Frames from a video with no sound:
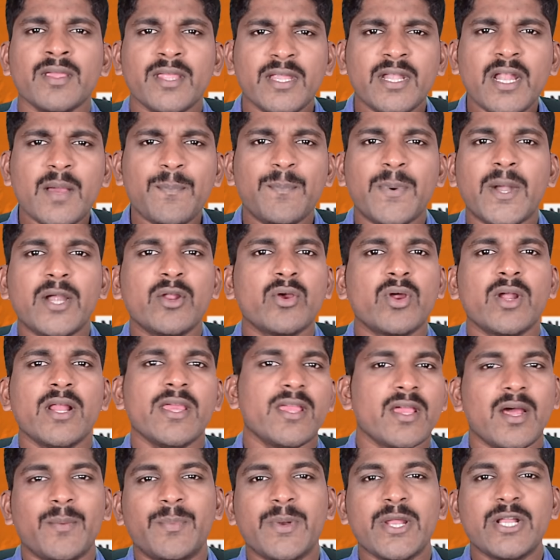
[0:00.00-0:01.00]

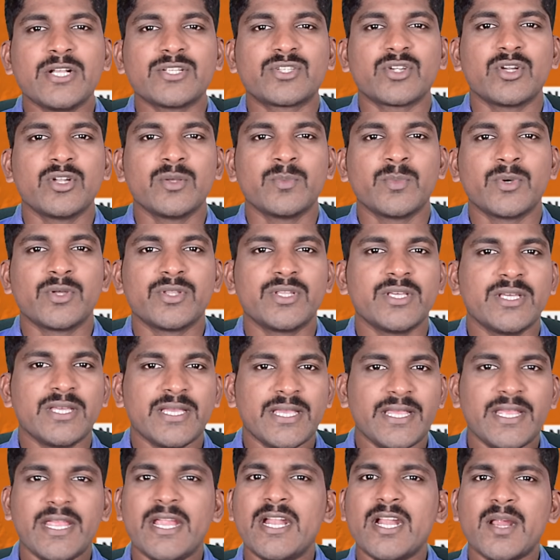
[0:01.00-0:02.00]
இனப்படுகொலை அப்படின்னு சொல்லும்போது
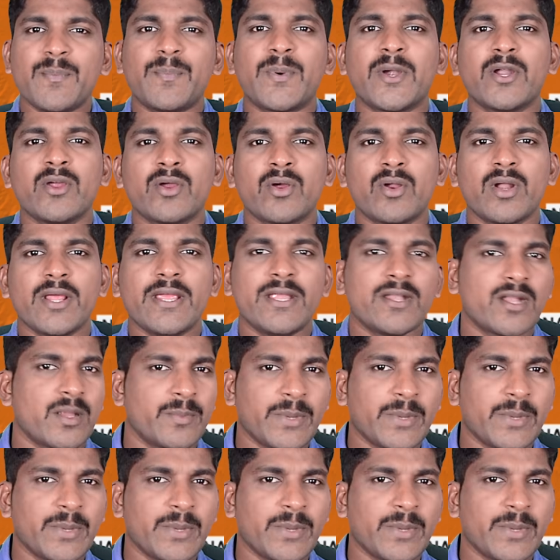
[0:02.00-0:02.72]
ஈழப்படுகொலை